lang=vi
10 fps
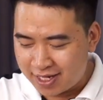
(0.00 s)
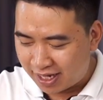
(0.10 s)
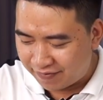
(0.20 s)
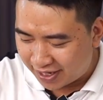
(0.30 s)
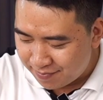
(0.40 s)

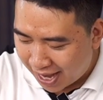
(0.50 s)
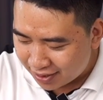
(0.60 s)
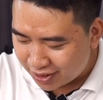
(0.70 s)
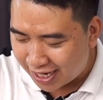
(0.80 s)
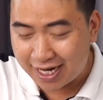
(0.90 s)
tại vì cái
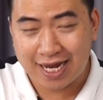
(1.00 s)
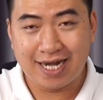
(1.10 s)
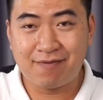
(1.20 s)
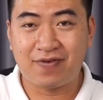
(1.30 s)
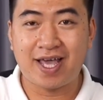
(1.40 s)
bass của này là
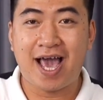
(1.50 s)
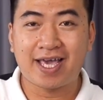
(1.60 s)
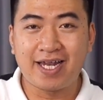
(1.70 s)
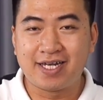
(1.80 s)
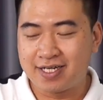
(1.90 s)

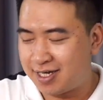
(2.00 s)
5,2 inch